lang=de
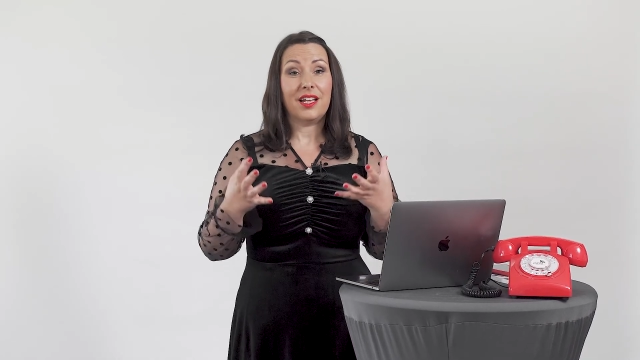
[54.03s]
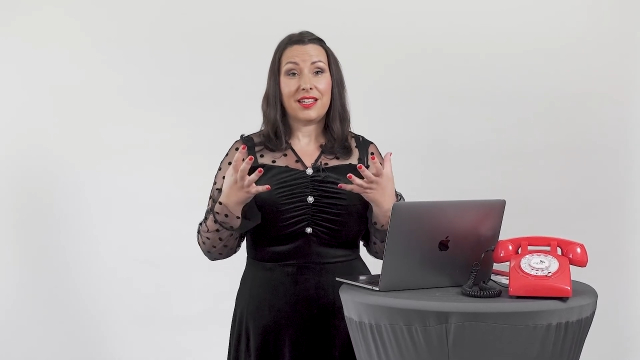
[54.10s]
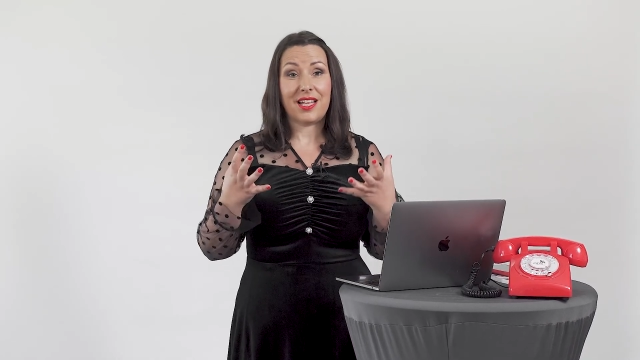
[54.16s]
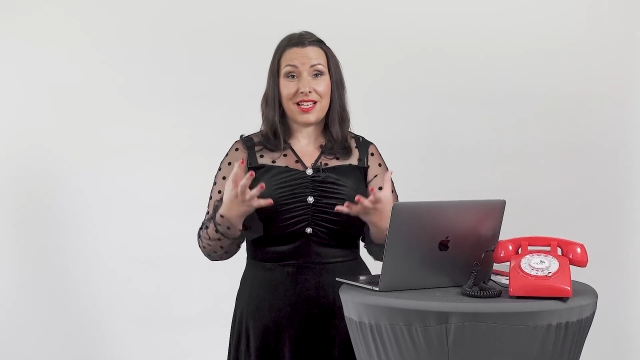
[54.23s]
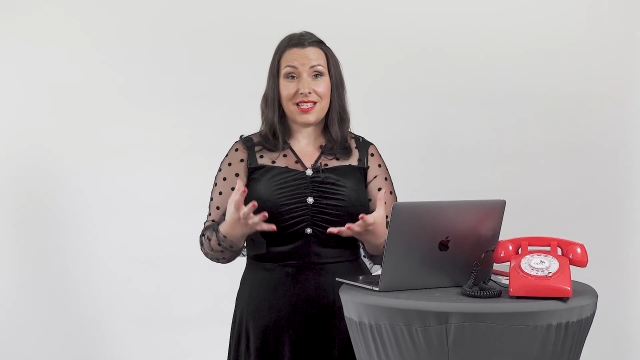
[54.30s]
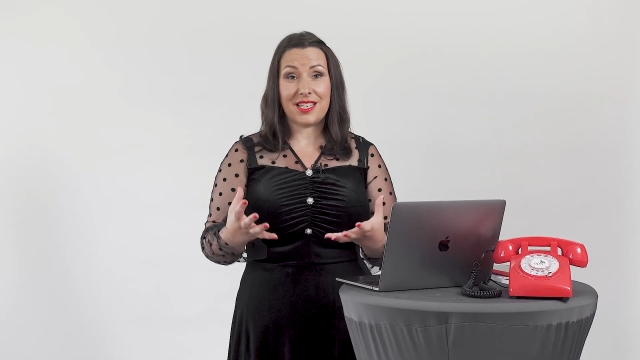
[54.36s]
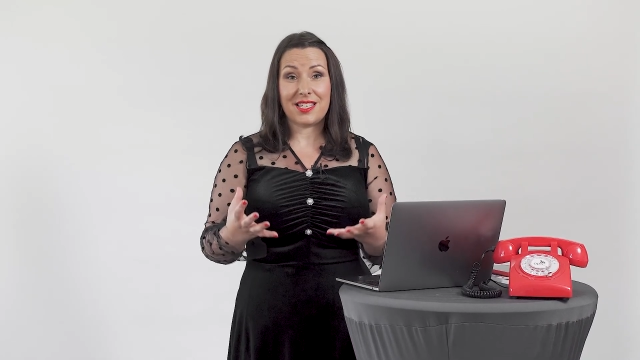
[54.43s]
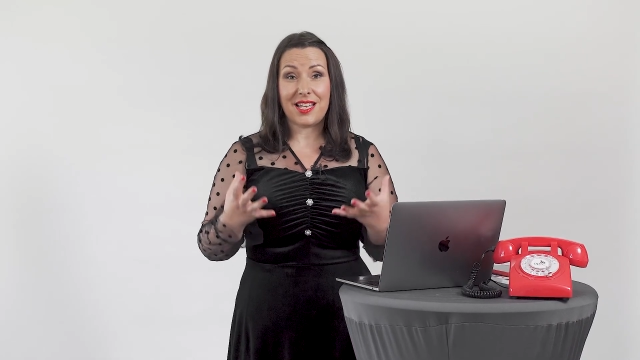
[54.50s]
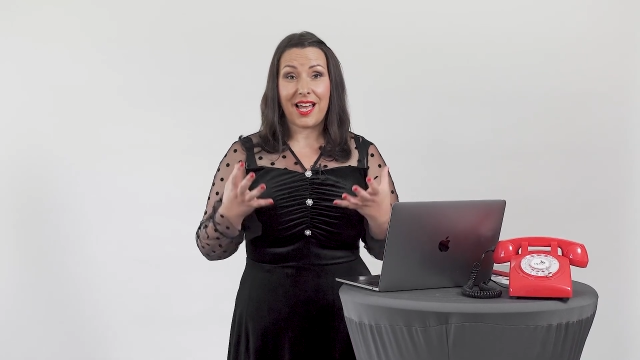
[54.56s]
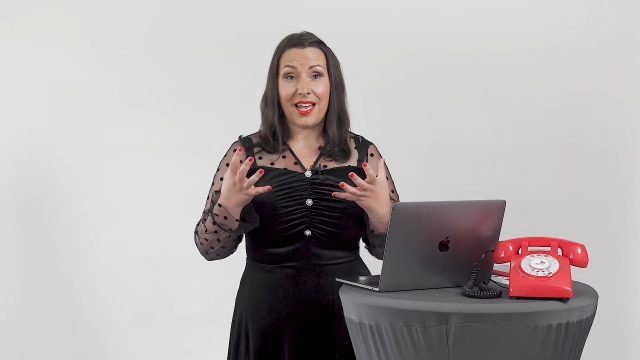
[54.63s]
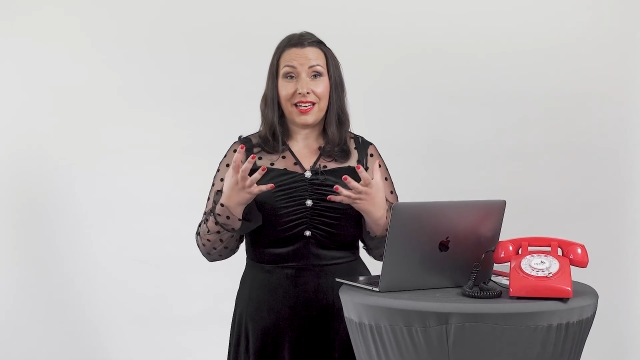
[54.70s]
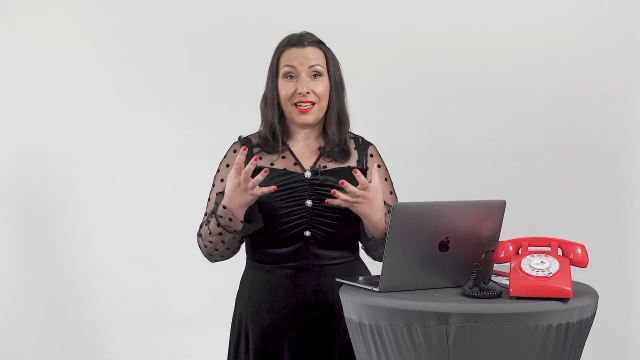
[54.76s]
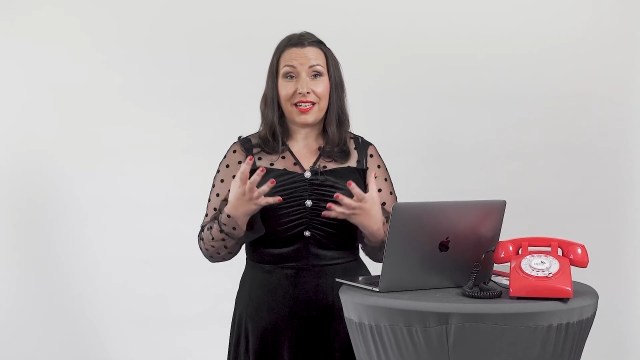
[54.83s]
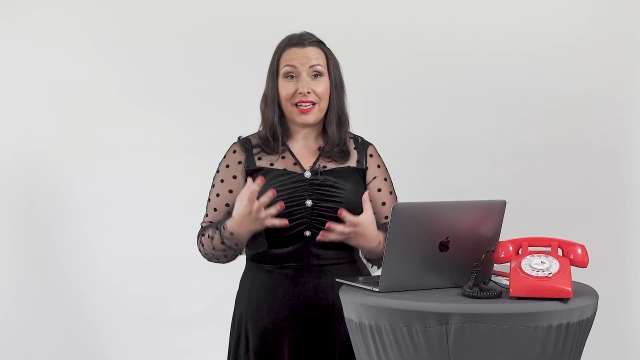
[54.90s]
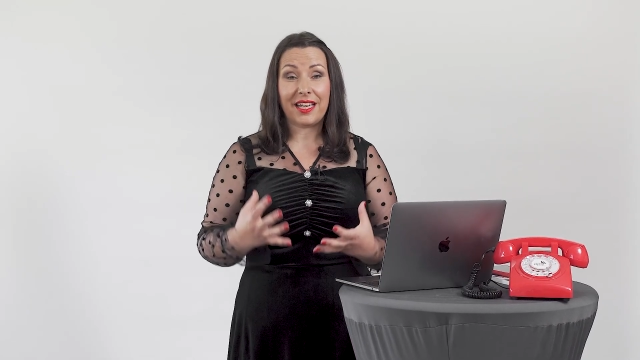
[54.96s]
das ist
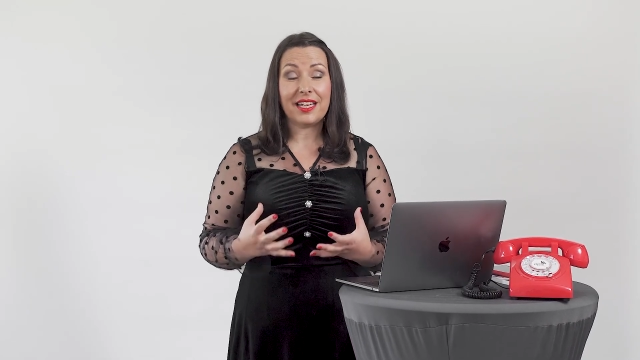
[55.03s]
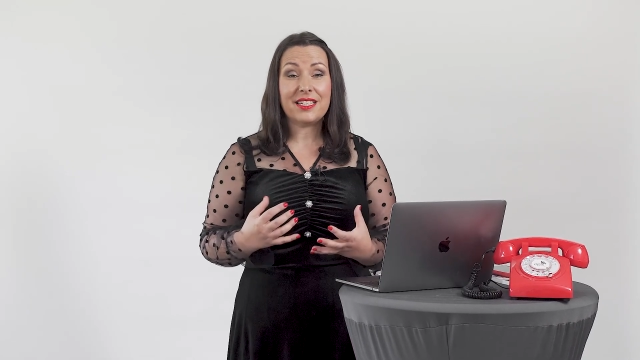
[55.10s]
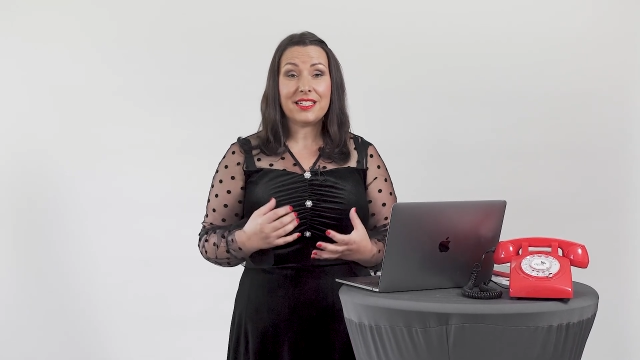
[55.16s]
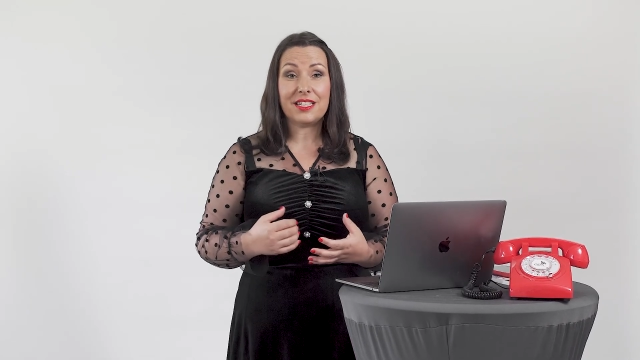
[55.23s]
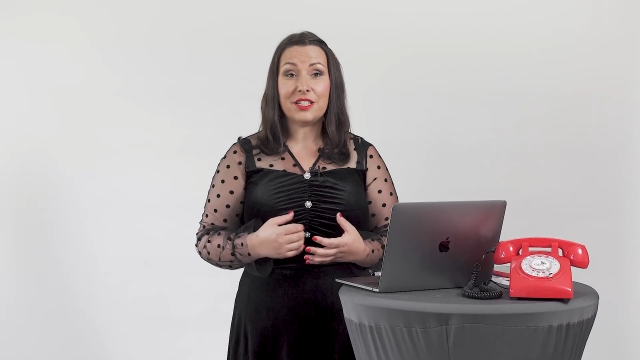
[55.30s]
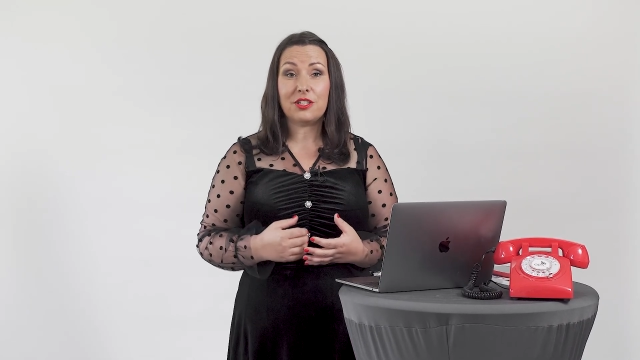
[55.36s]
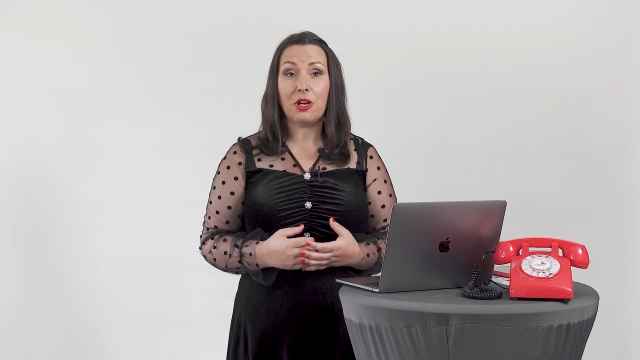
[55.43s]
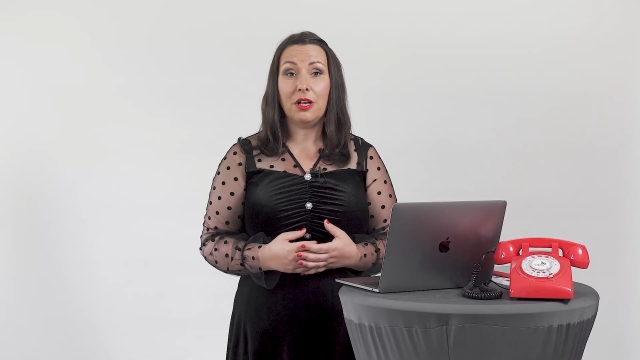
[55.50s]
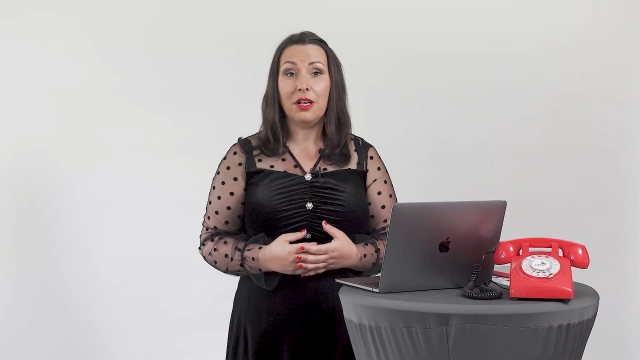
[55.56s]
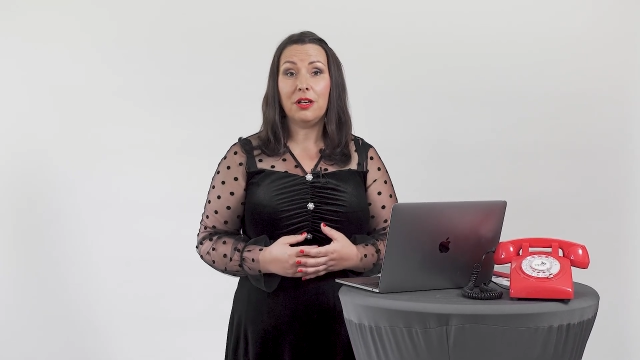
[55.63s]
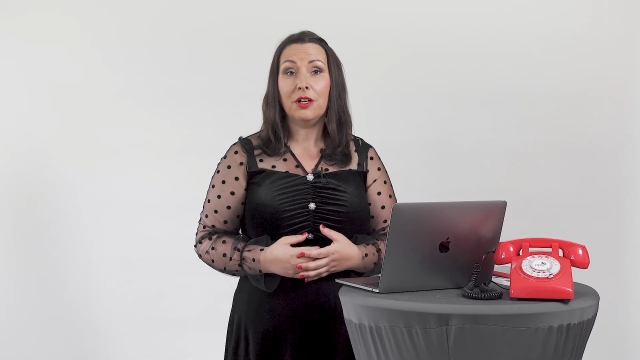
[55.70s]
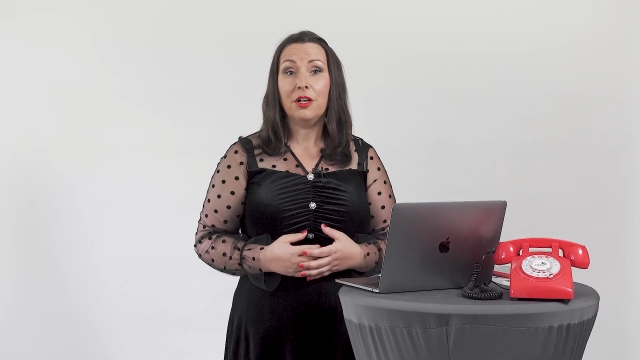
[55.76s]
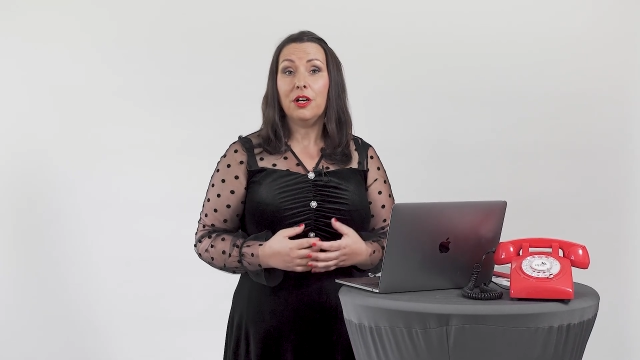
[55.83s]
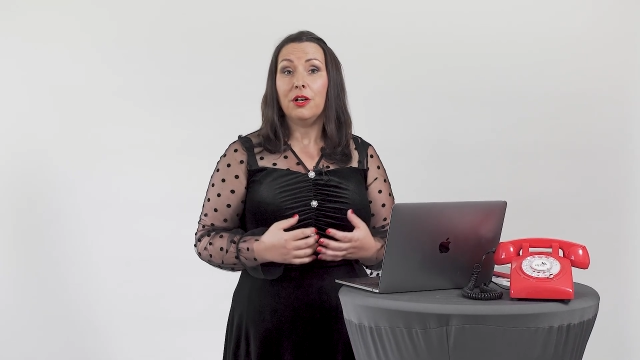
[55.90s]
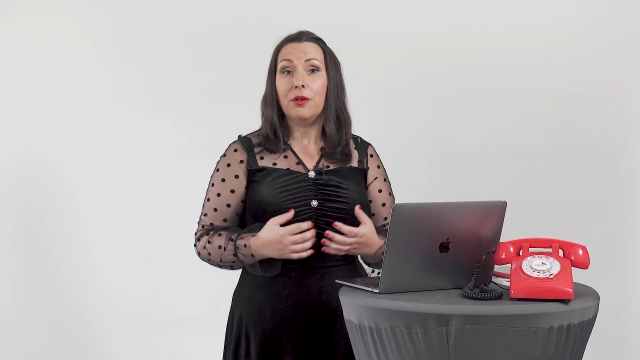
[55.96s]
eine richtig tolle